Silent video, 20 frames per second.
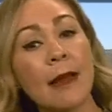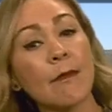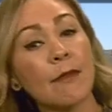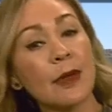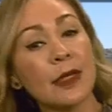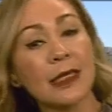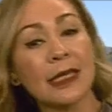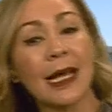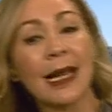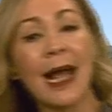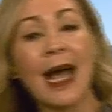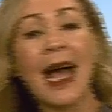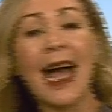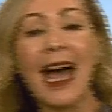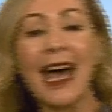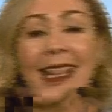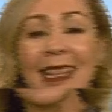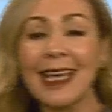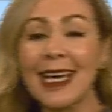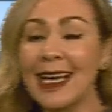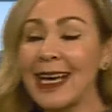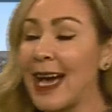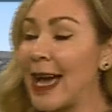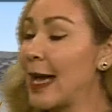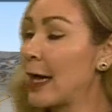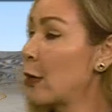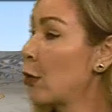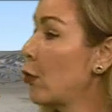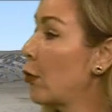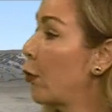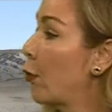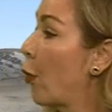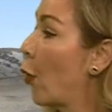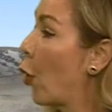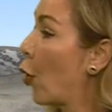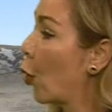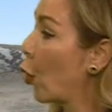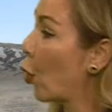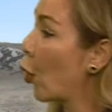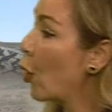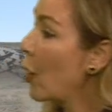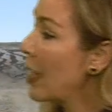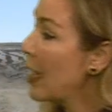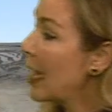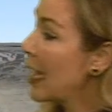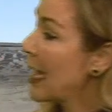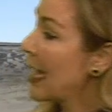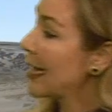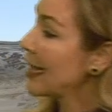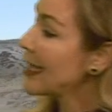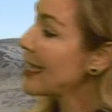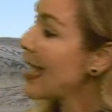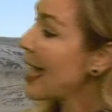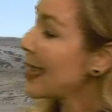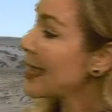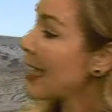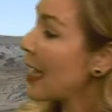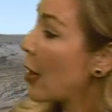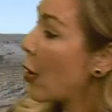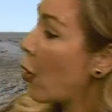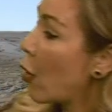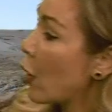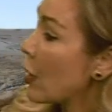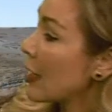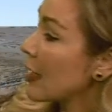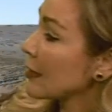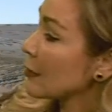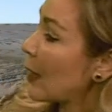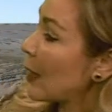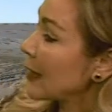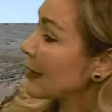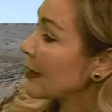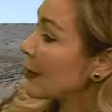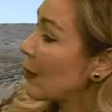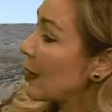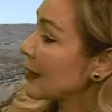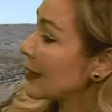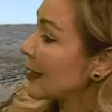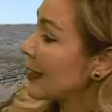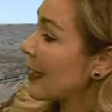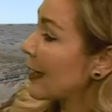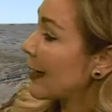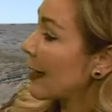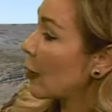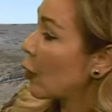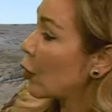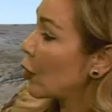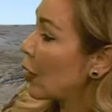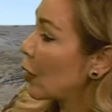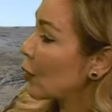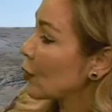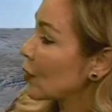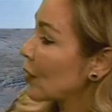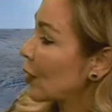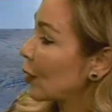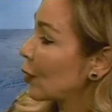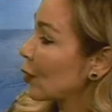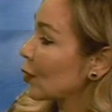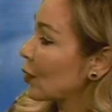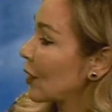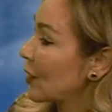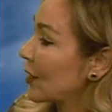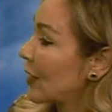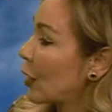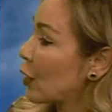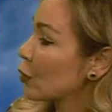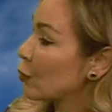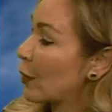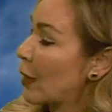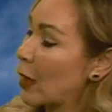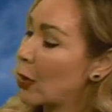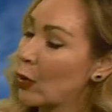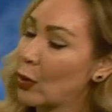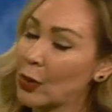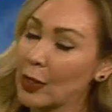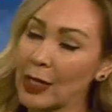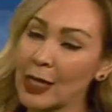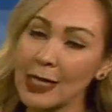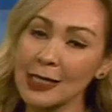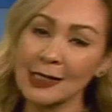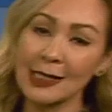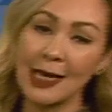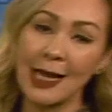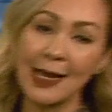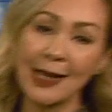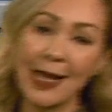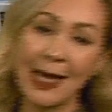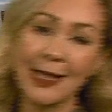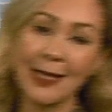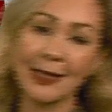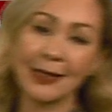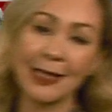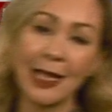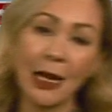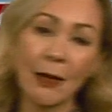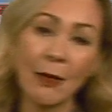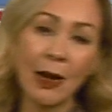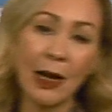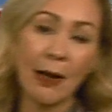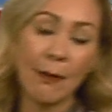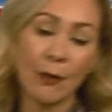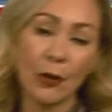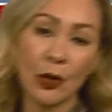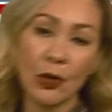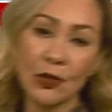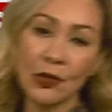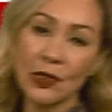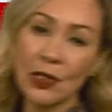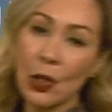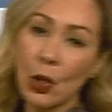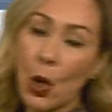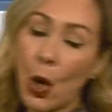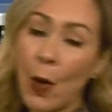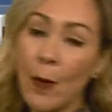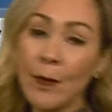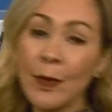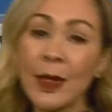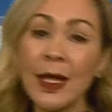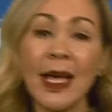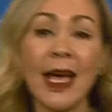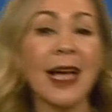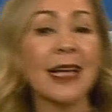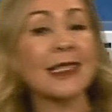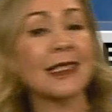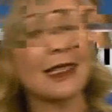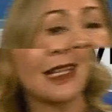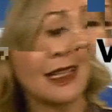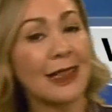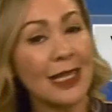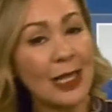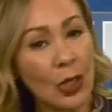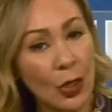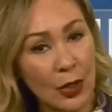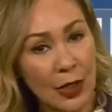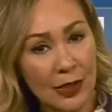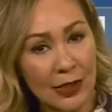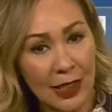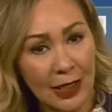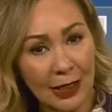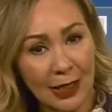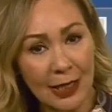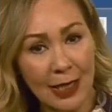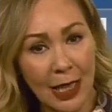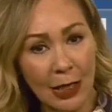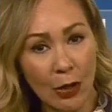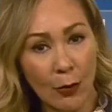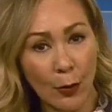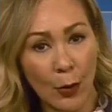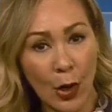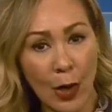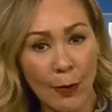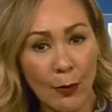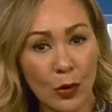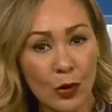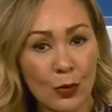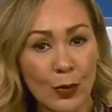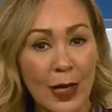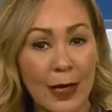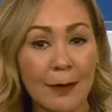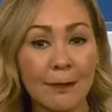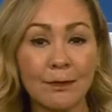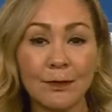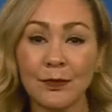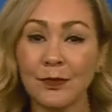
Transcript: empezará a decaer un poco. El día de hoy las máximas en el rango de los 106 grados para lo que es el área de Termal, el pronóstico extendido de 7 días lo podemos ver